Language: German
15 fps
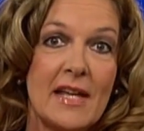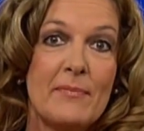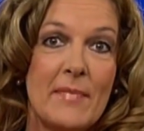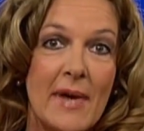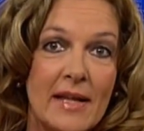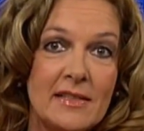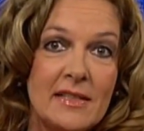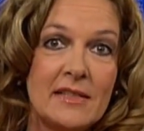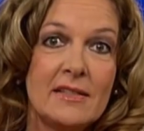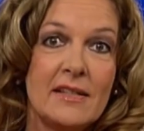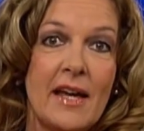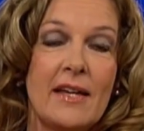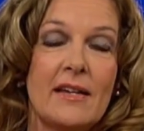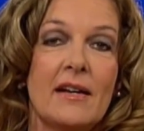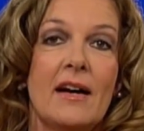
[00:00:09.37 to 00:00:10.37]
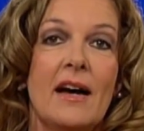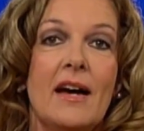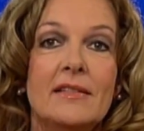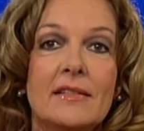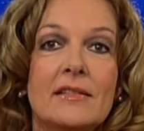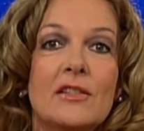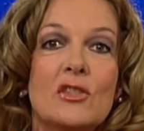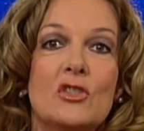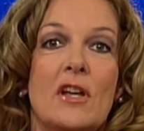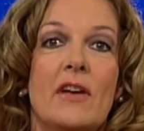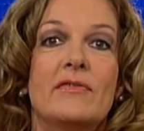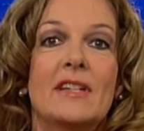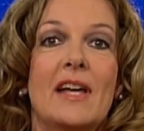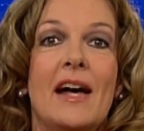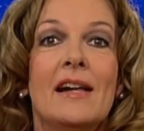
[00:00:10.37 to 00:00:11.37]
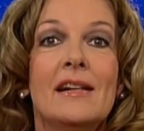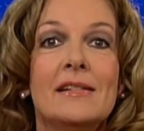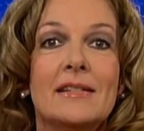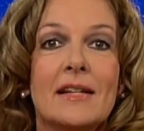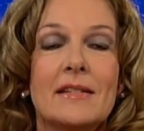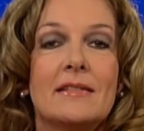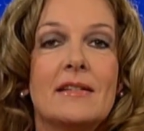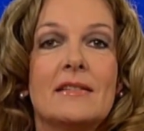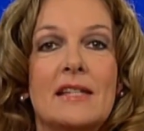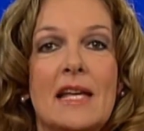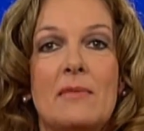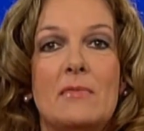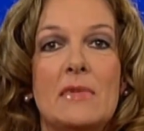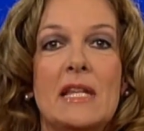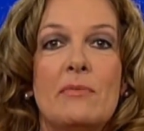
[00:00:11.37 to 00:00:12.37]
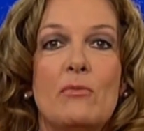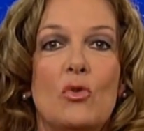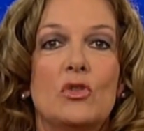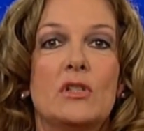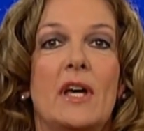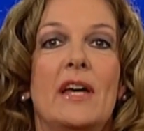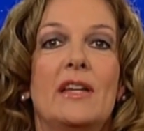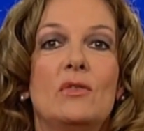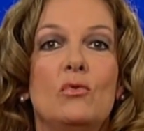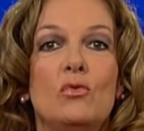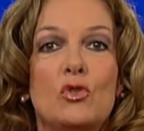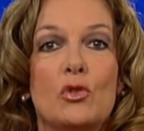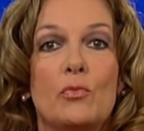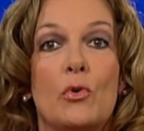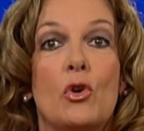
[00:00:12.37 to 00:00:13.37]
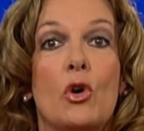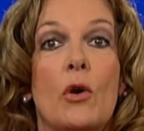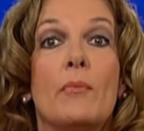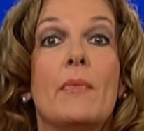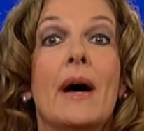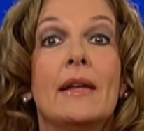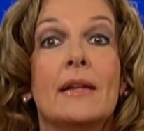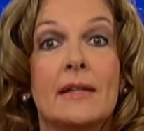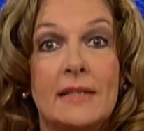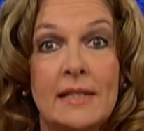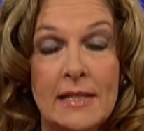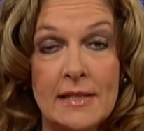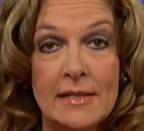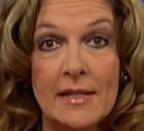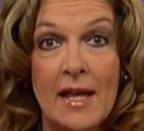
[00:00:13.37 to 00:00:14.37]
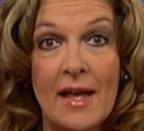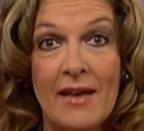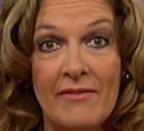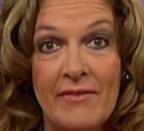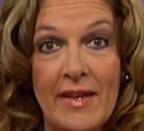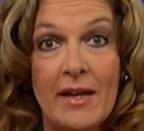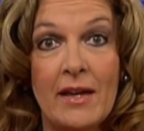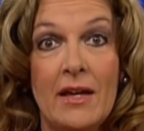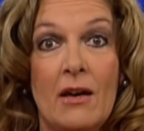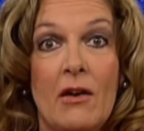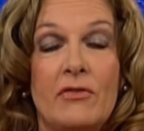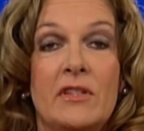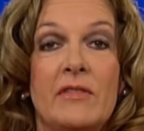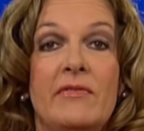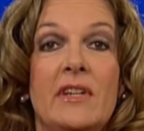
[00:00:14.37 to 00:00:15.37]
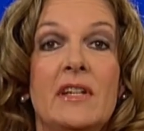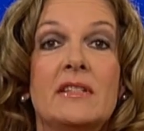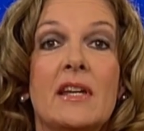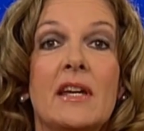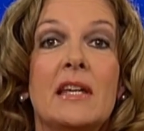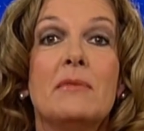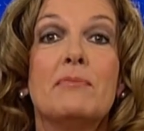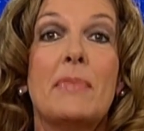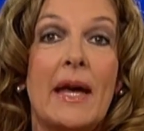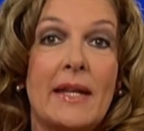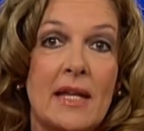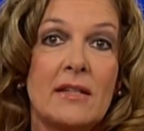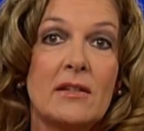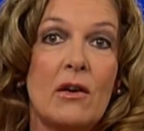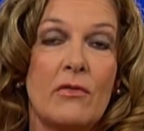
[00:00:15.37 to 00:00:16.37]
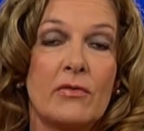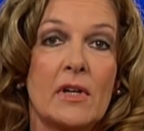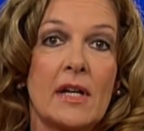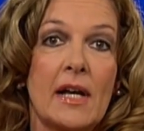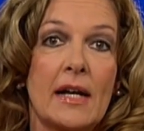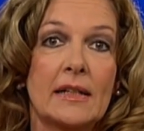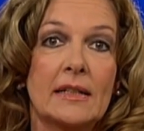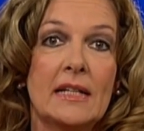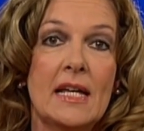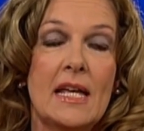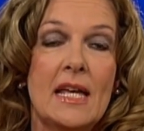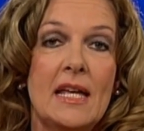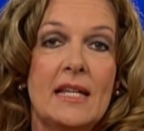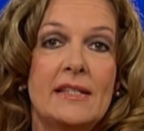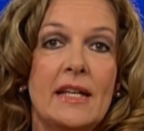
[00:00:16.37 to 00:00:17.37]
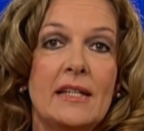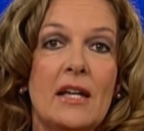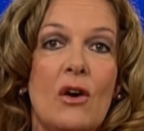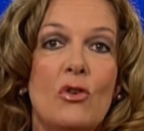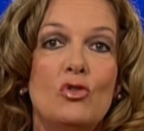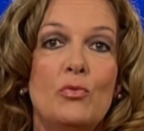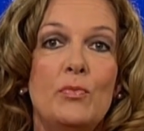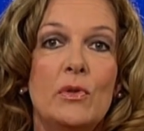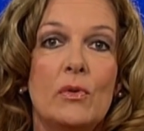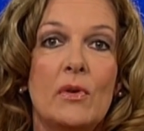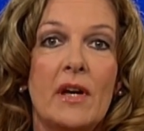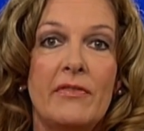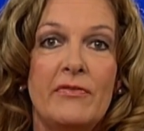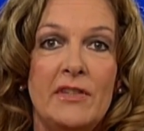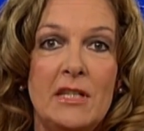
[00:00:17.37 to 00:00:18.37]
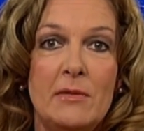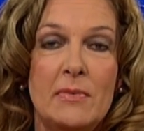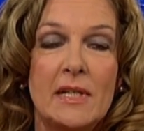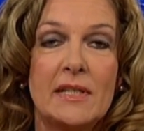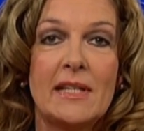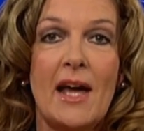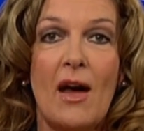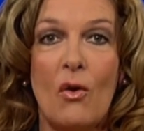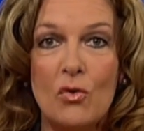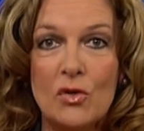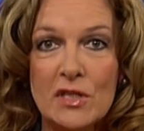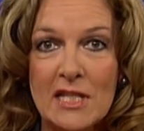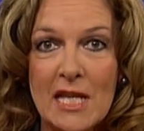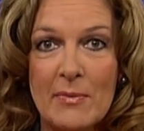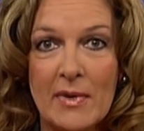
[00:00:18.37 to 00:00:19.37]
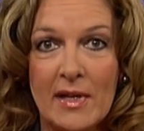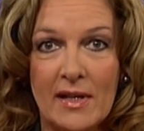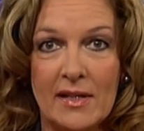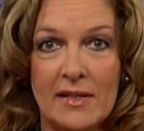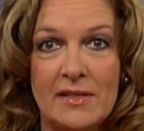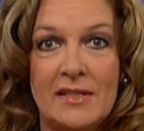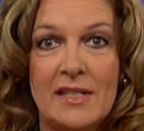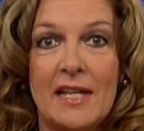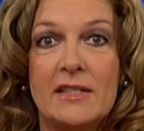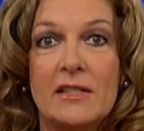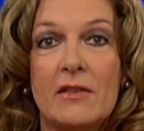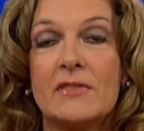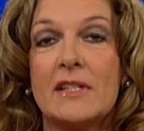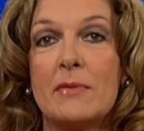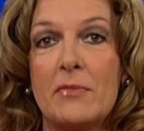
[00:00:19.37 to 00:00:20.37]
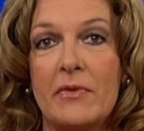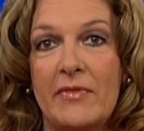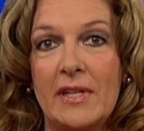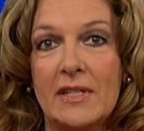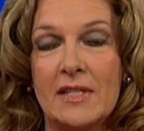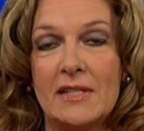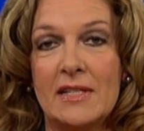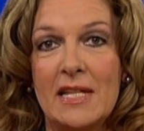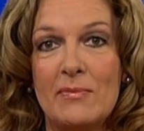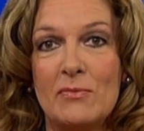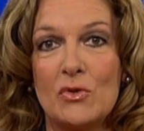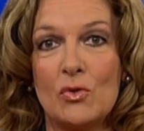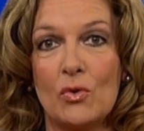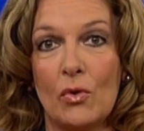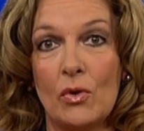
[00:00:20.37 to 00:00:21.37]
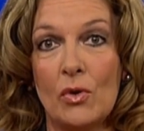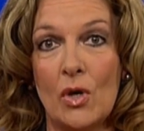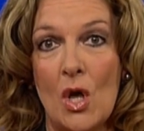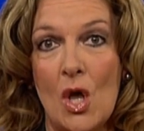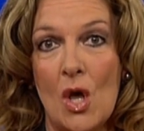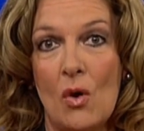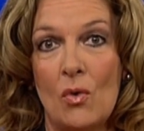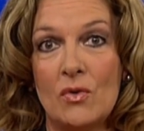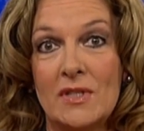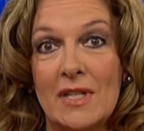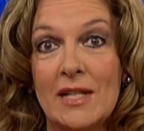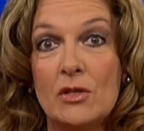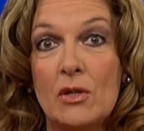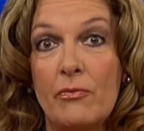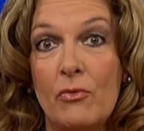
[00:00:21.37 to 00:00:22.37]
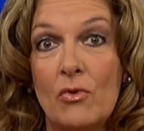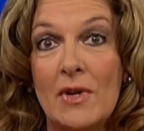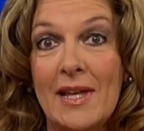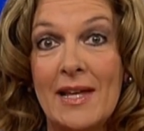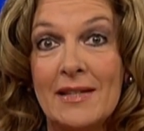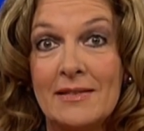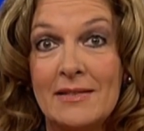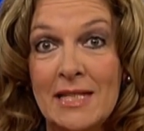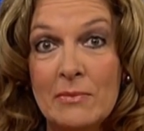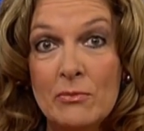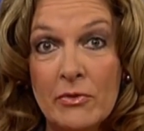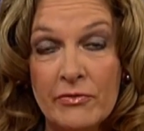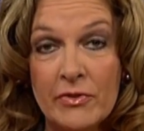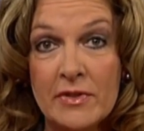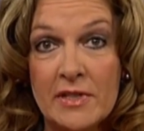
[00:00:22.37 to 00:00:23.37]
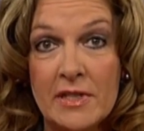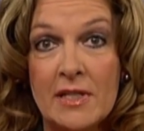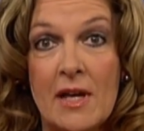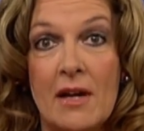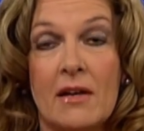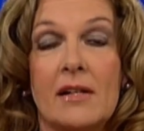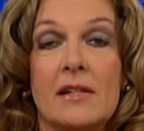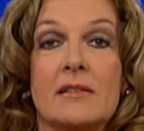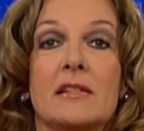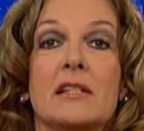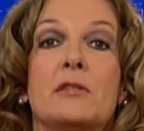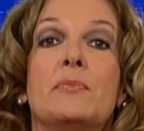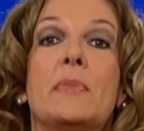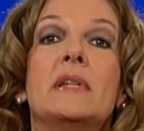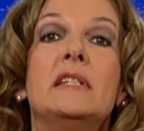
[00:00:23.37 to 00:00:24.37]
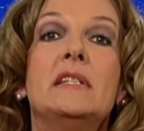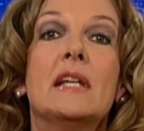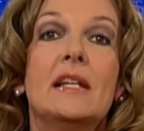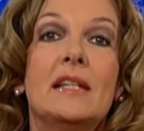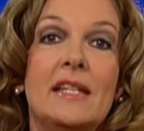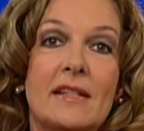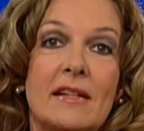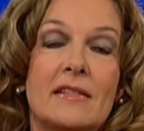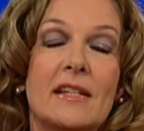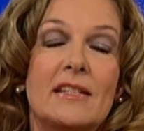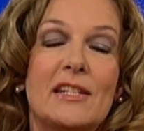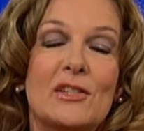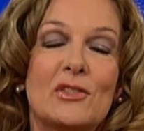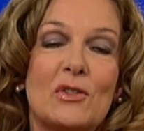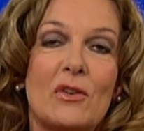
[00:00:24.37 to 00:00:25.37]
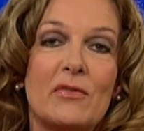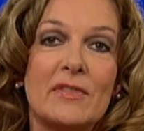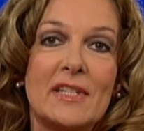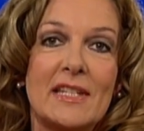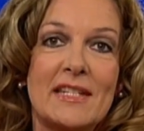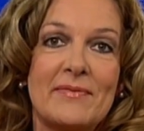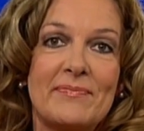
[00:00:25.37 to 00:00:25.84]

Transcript: Martin Dreyer hat es geschafft, all das in seinem Leben unter einen Hut zu bekommen. Allerdings wäre er auf dem Weg dahin beinahe draufgegangen. In seiner Autobiografie blickt der Ausnahmechrist jetzt auf sein bewegtes Leben zurück. Und das, obwohl er erst 47 Jahre alt ist. Bettina Lehnert hat ihn getroffen.